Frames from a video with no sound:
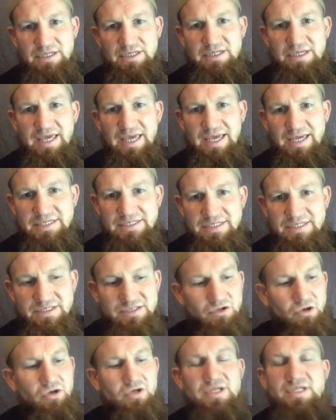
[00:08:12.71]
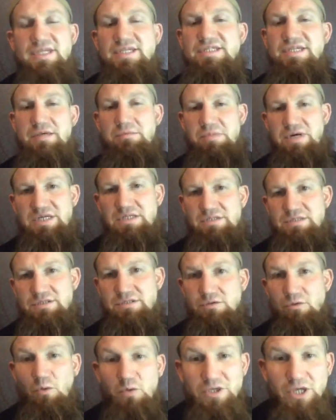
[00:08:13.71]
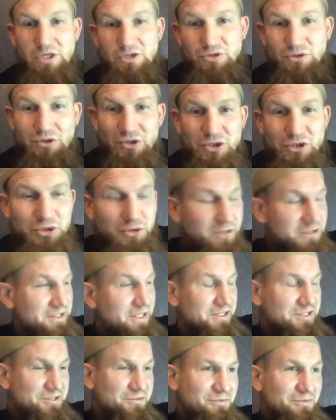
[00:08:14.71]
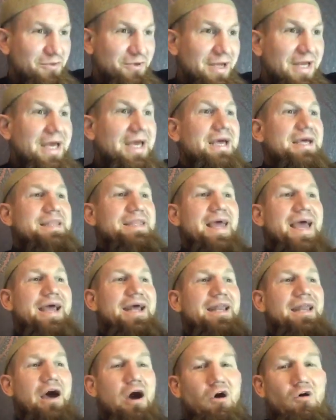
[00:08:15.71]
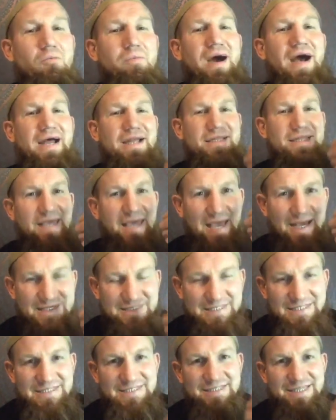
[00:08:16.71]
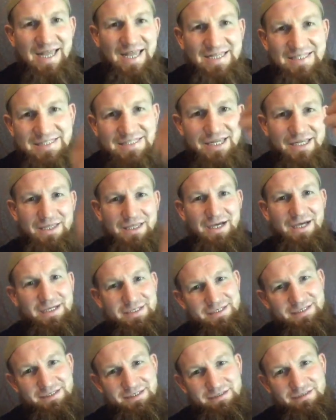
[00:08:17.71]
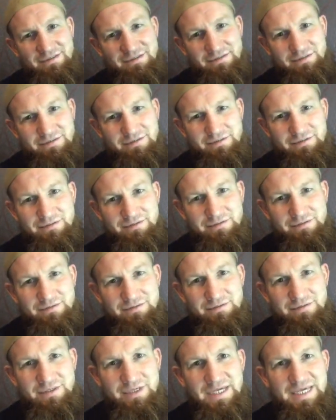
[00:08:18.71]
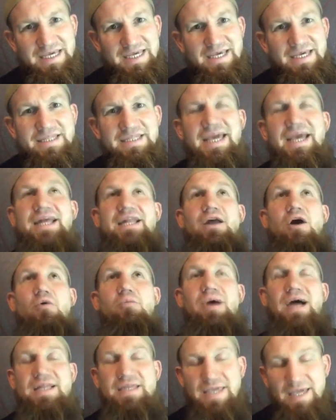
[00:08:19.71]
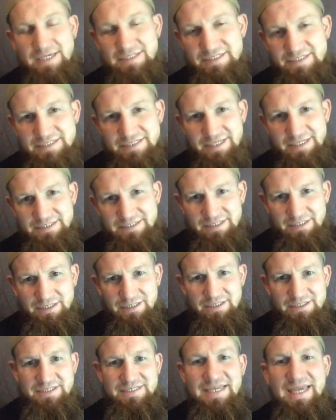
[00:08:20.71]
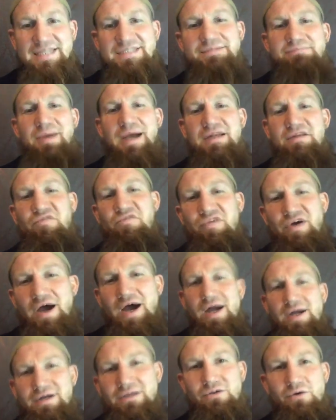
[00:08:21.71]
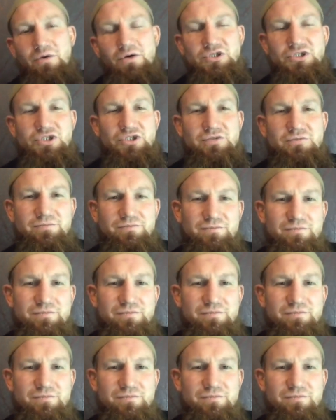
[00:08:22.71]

Die erste Säule des Imans. Und natürlich gehört dazu der Glaube an die Existenz Allahs. Der Glaube an die Existenz Allahs. Jetzt meine Frage an euch.